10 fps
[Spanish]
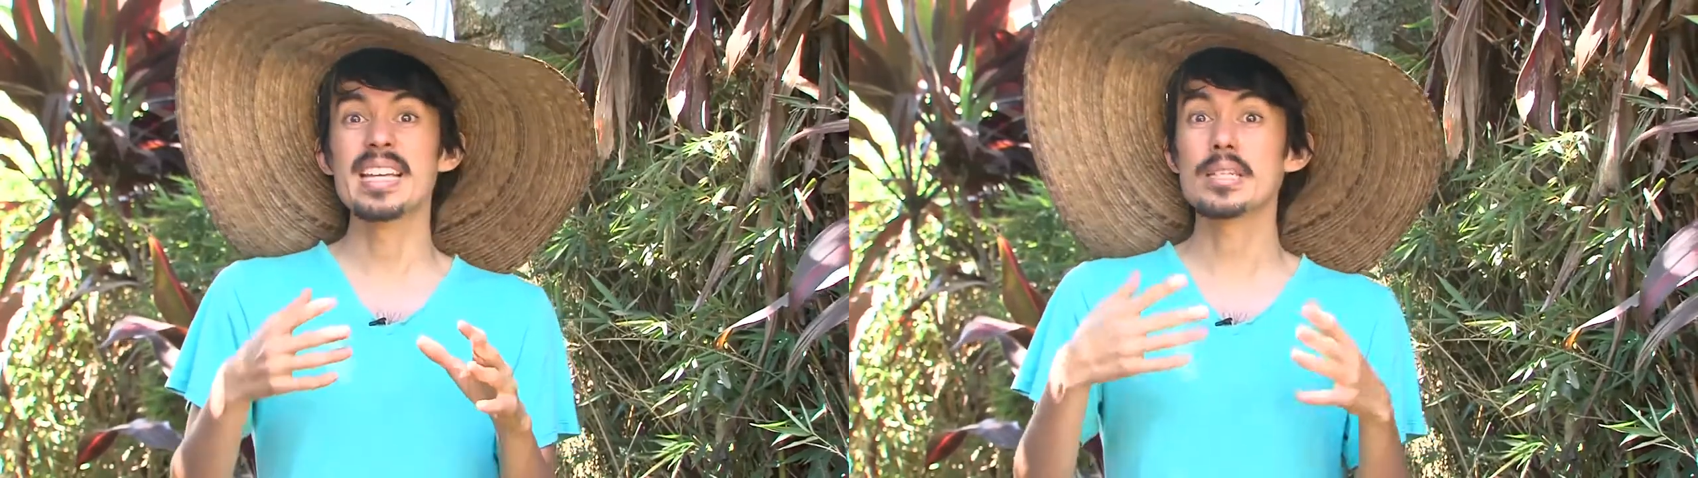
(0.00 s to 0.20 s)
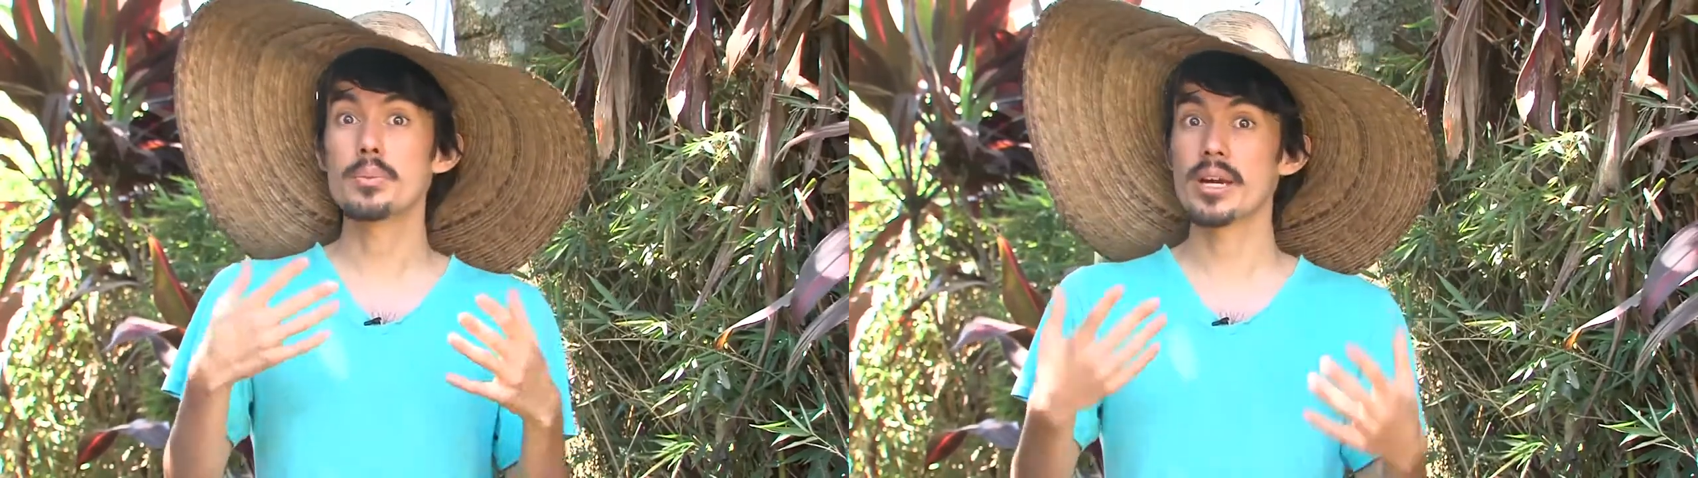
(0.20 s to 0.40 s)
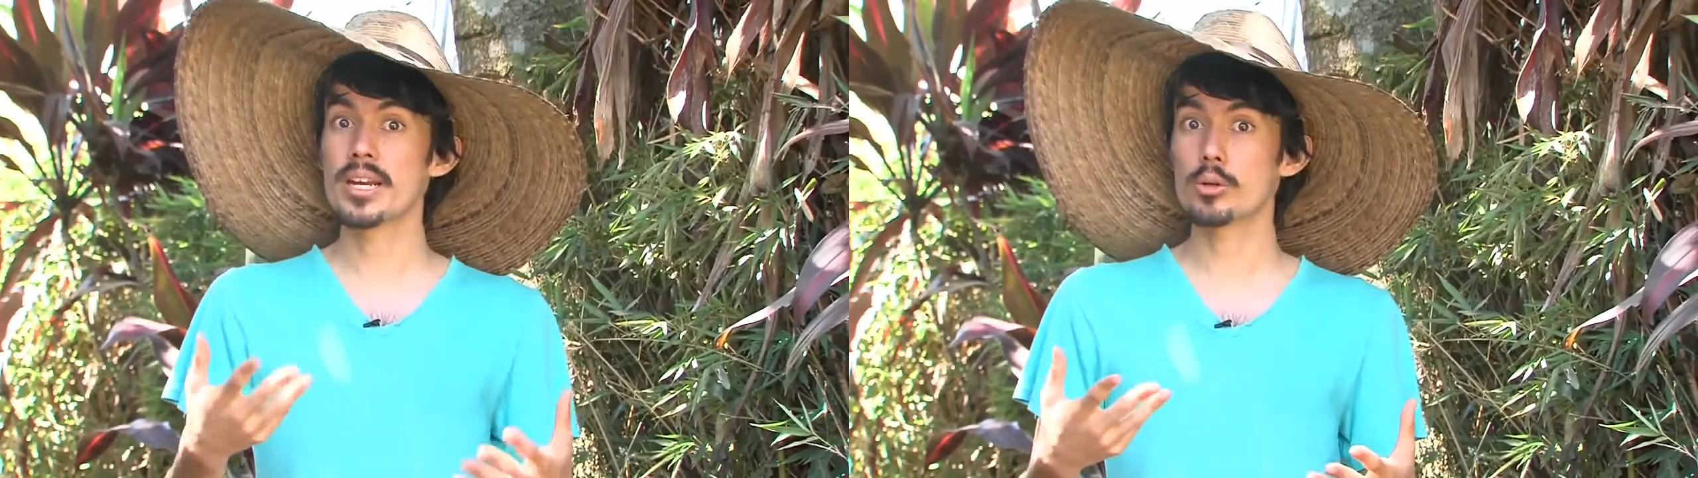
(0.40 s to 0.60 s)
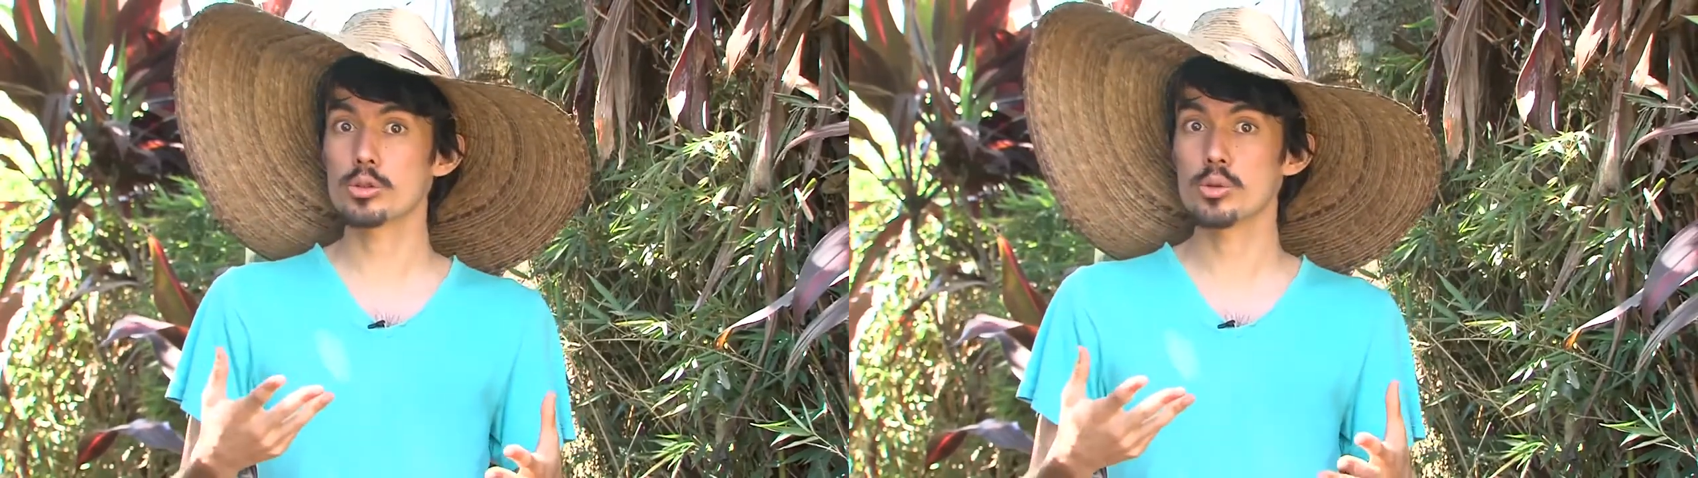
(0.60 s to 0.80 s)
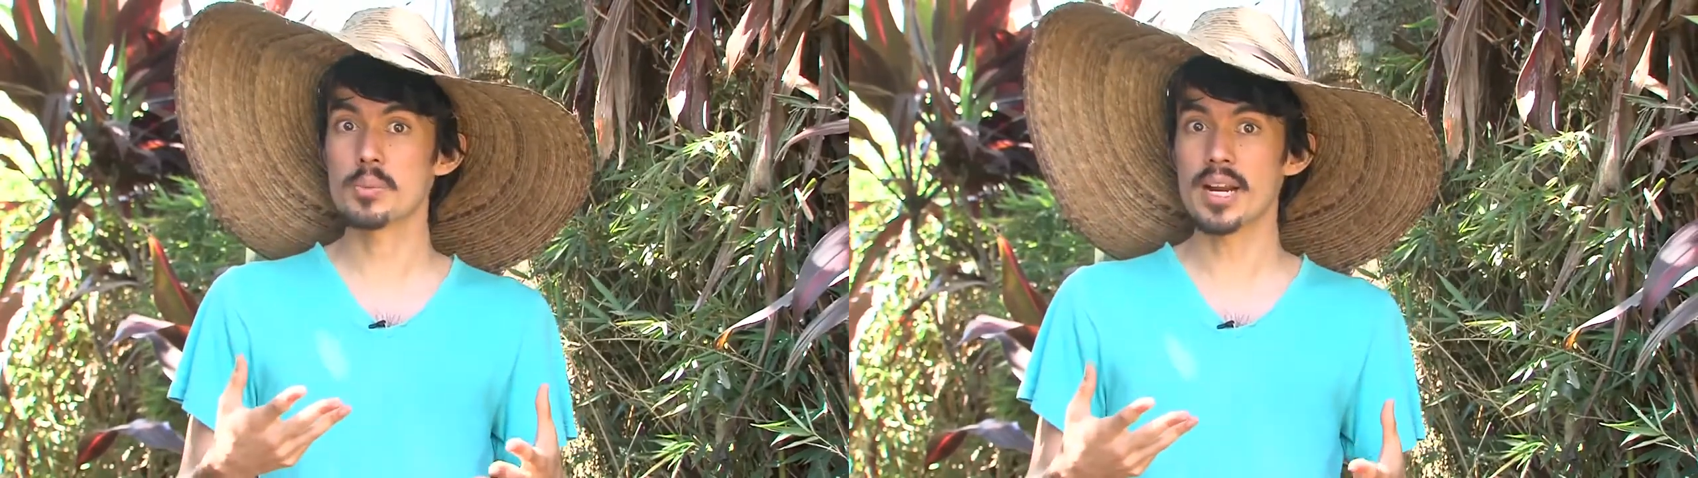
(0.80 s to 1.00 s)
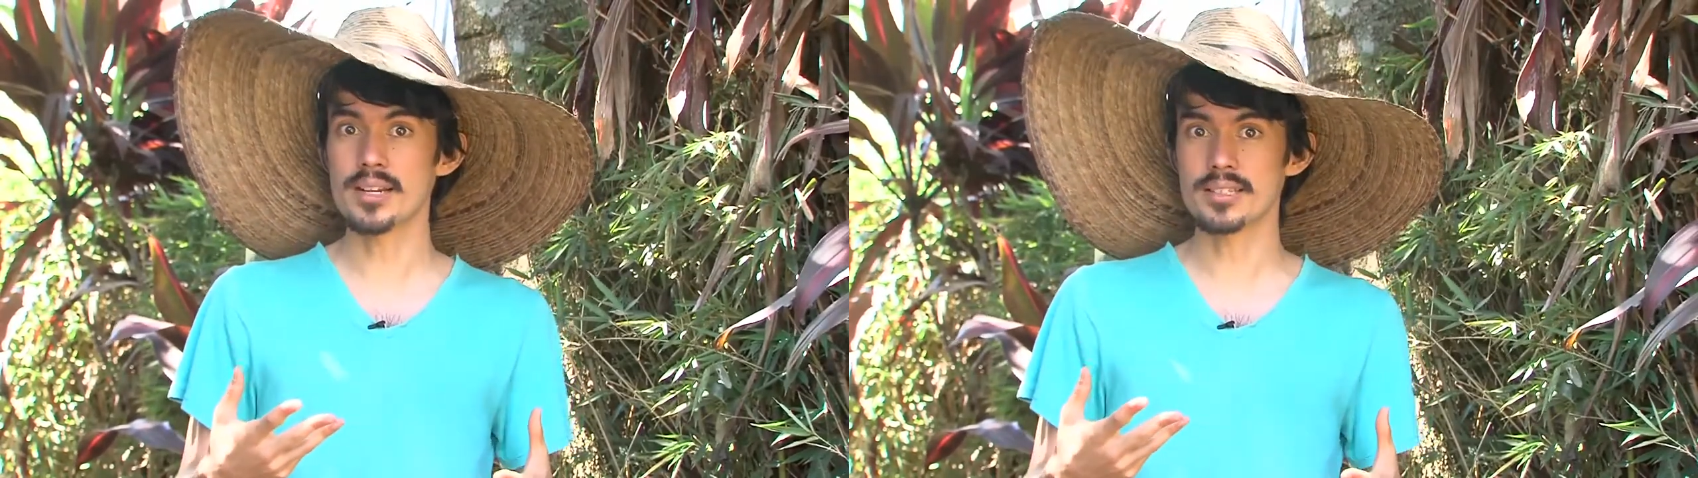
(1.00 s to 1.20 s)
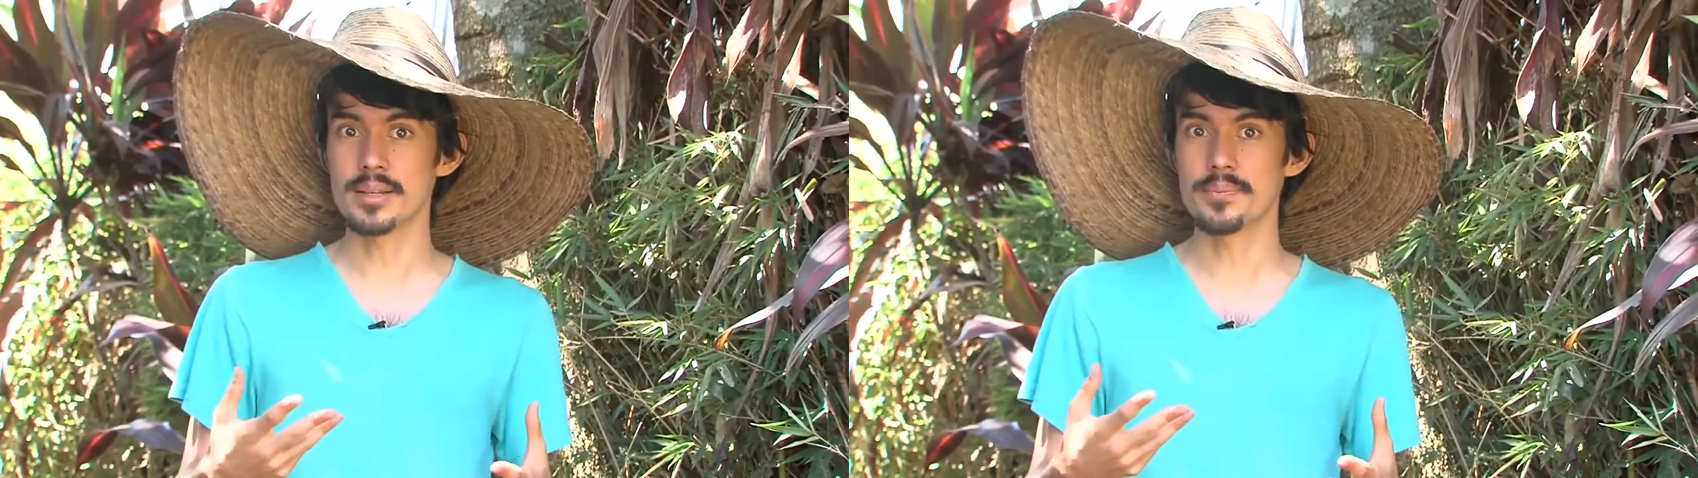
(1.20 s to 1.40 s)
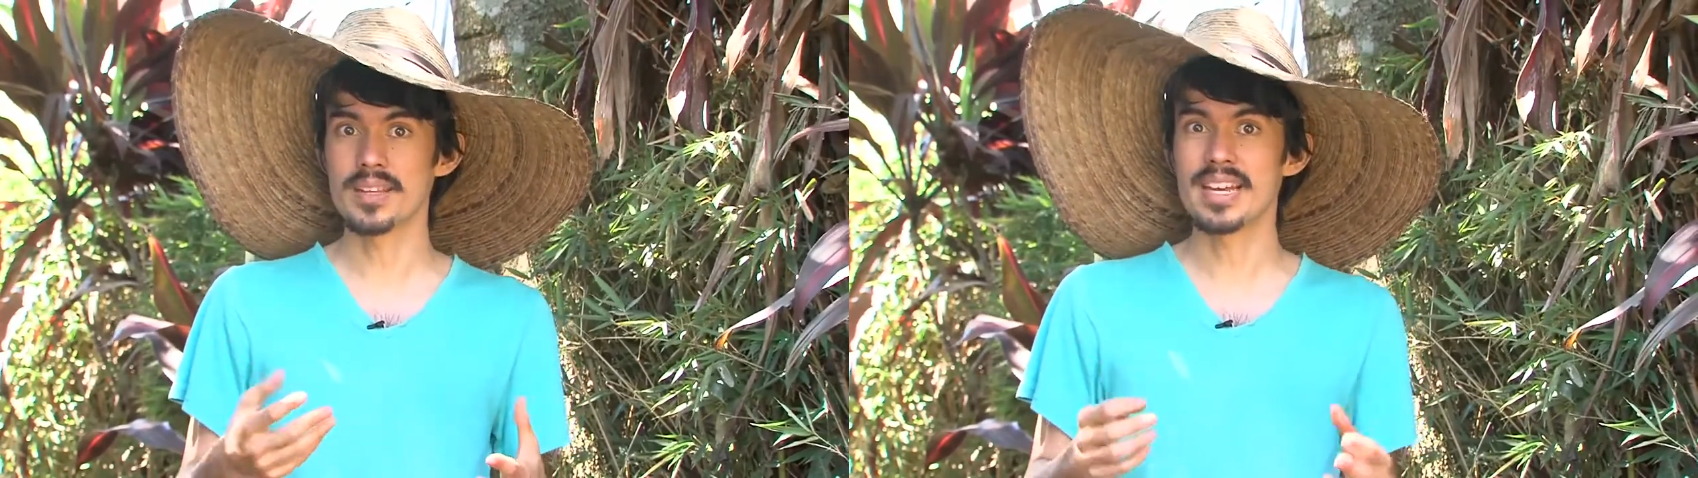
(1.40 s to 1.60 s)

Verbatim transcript: ellas pueden acostumbrarse